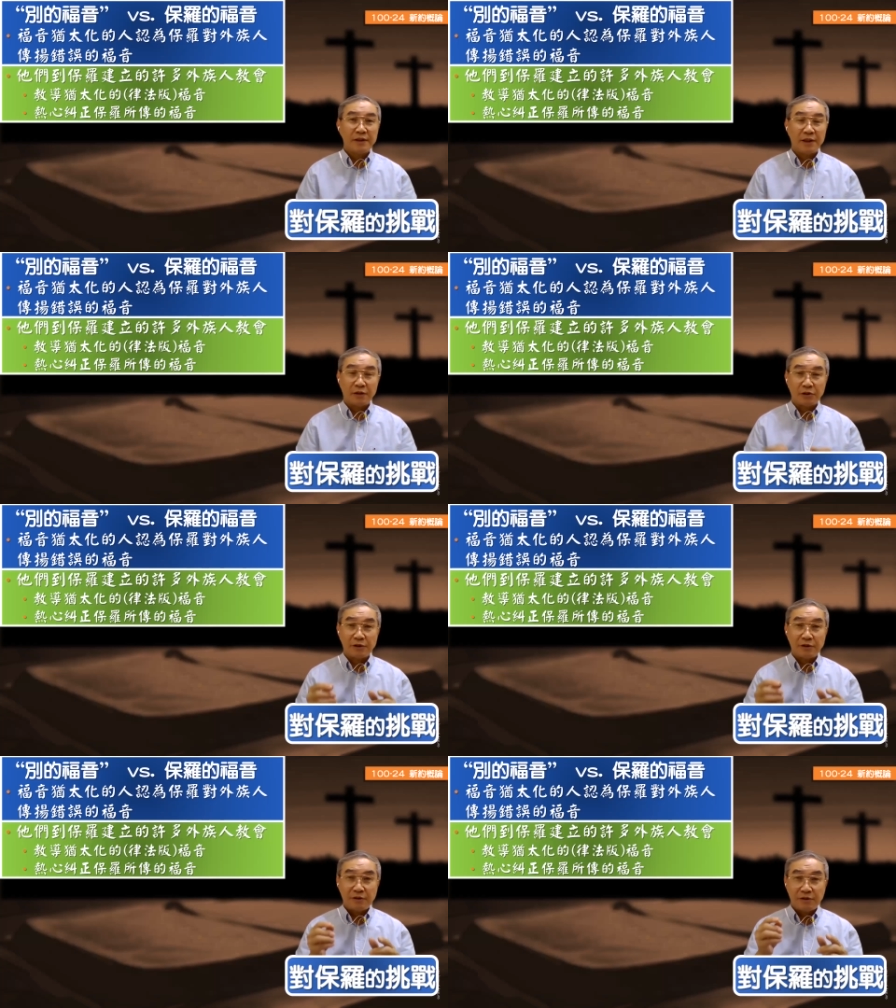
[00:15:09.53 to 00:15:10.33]
然后
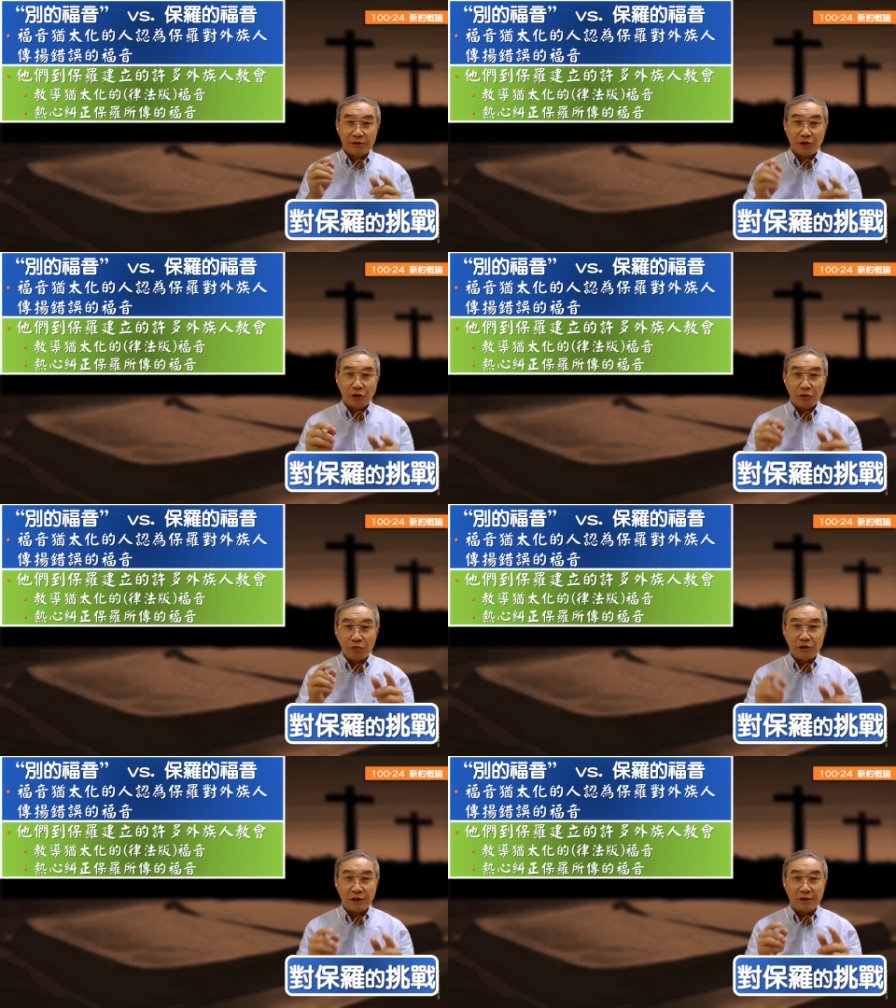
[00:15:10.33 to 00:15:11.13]

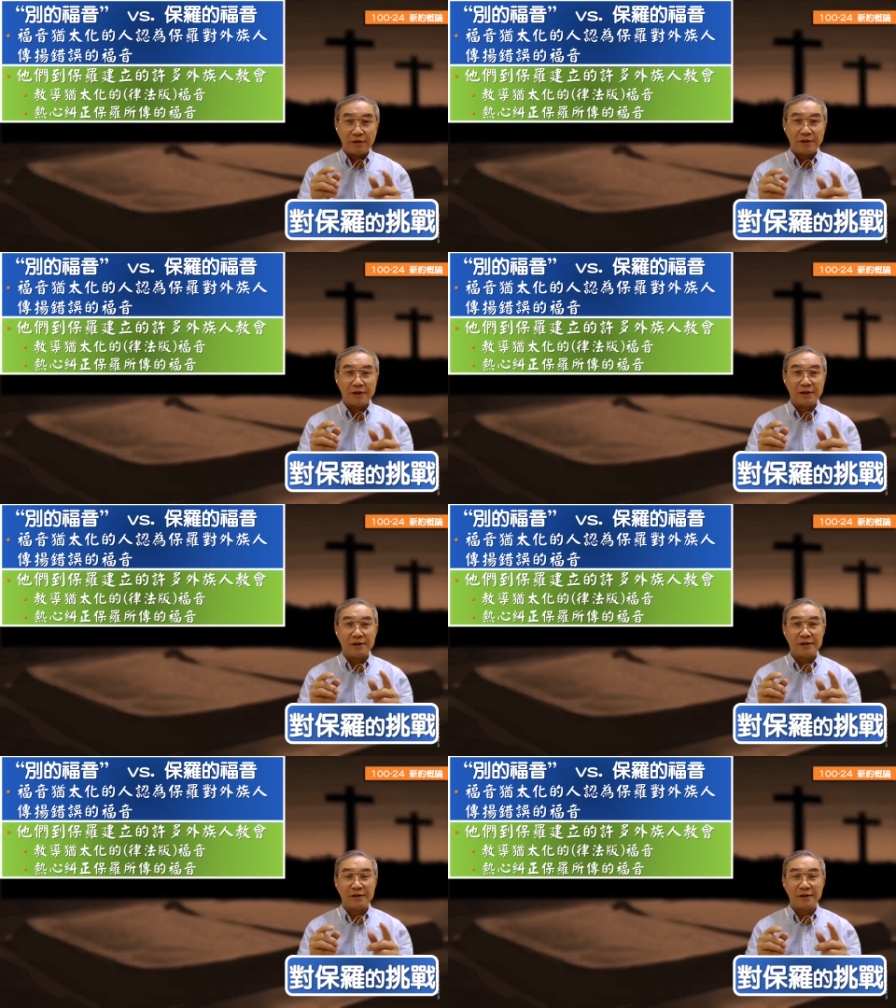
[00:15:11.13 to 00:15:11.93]
纠正啊
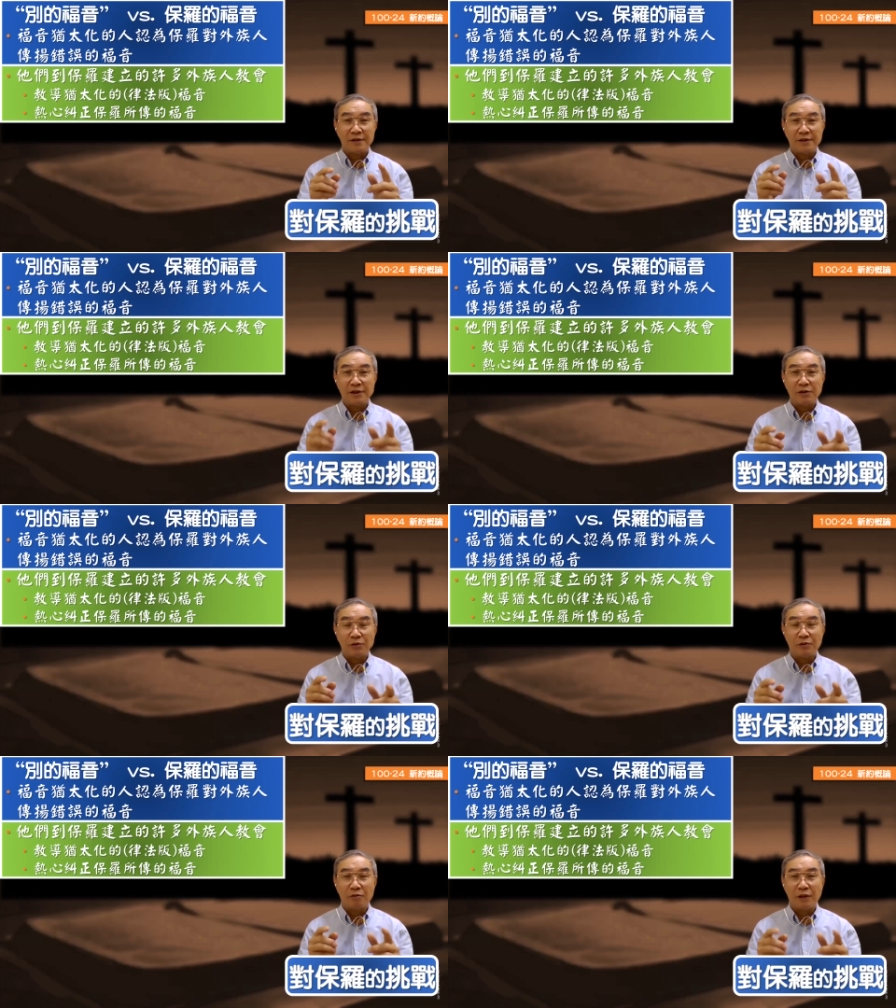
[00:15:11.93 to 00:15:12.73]
这些信
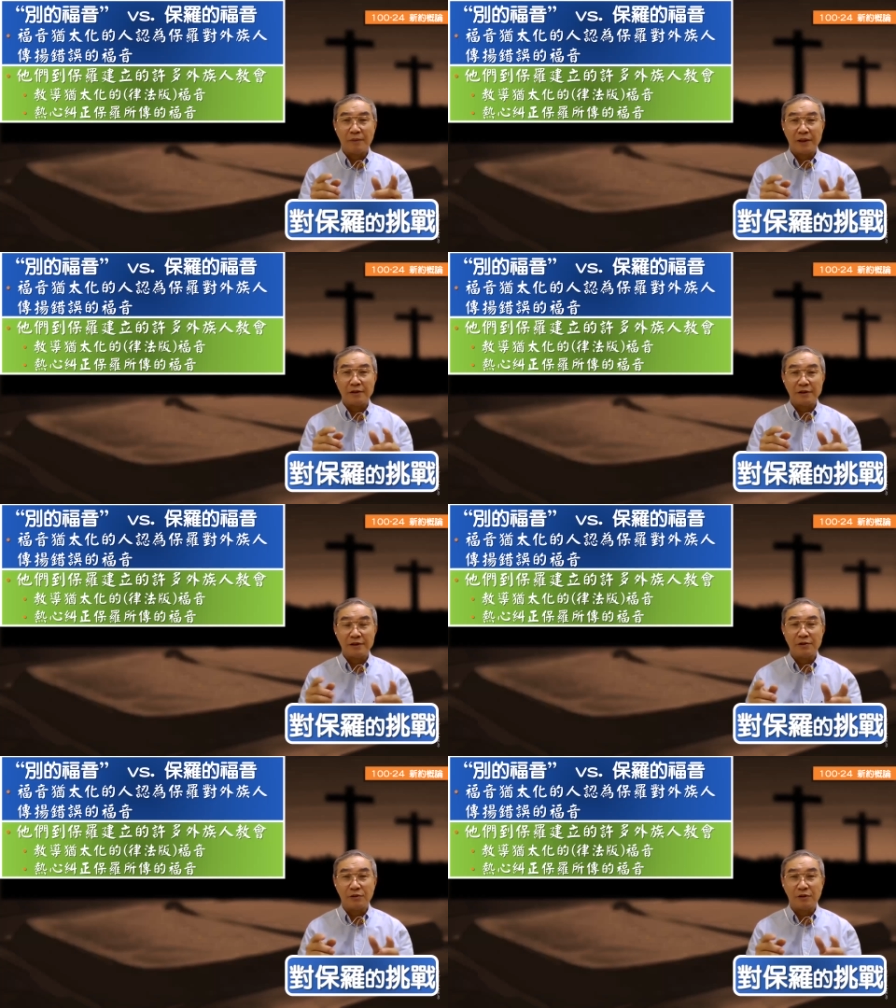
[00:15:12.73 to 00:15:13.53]
徒外邦的
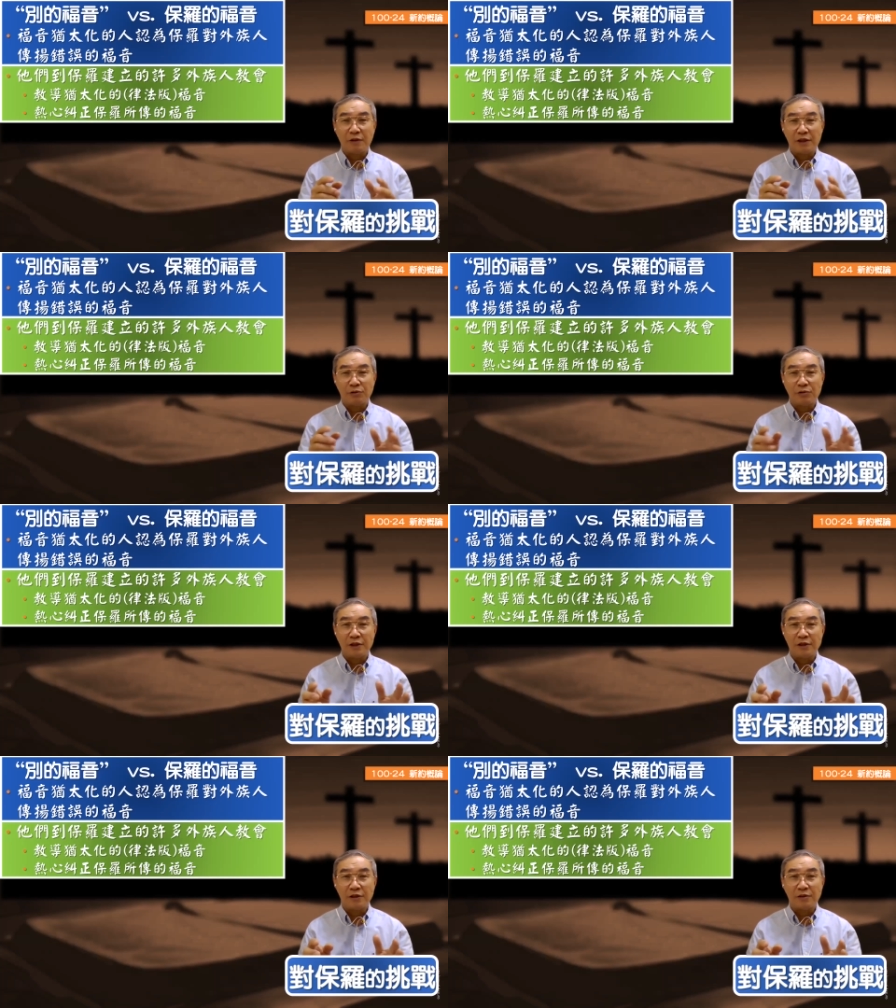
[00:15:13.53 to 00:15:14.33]
信徒外族
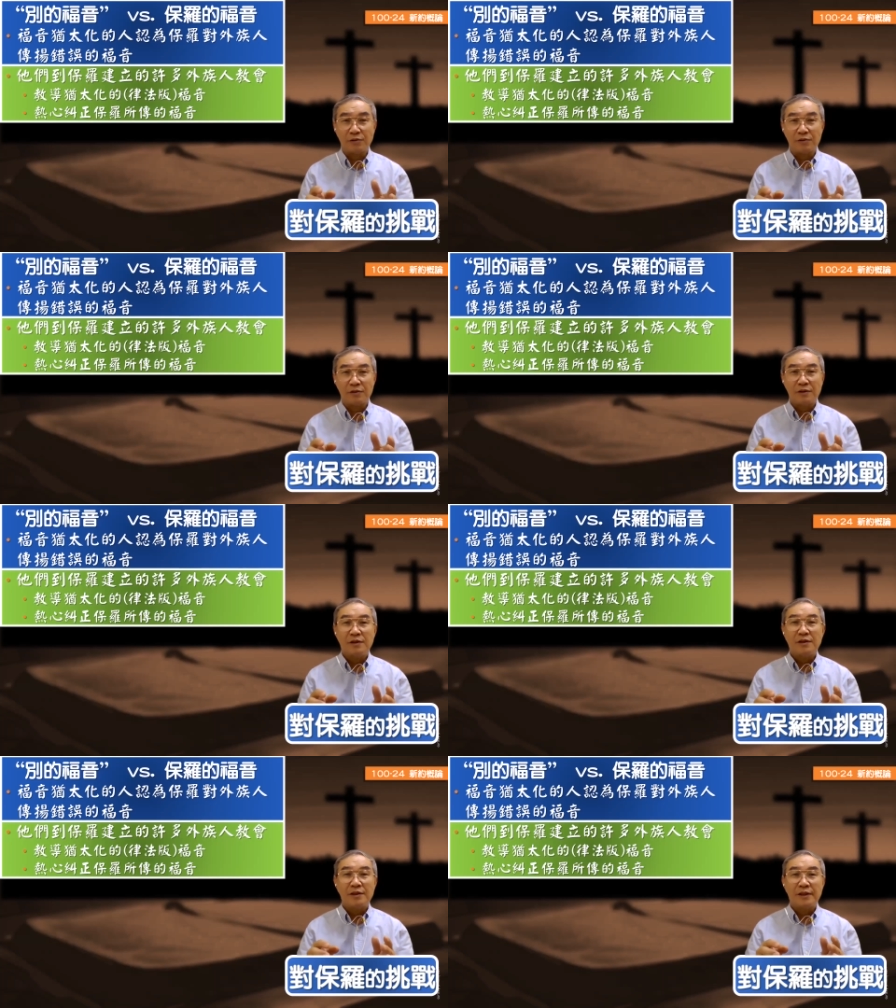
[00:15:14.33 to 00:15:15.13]
人的信徒
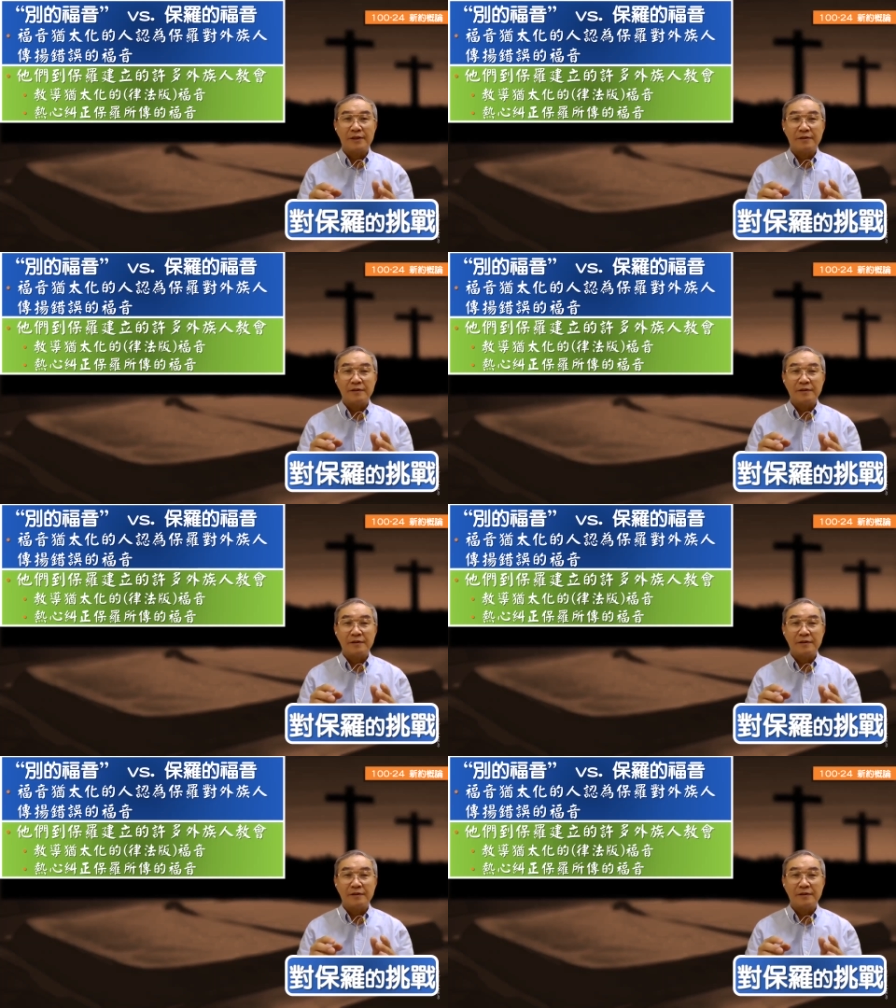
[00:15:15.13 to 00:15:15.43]
啊，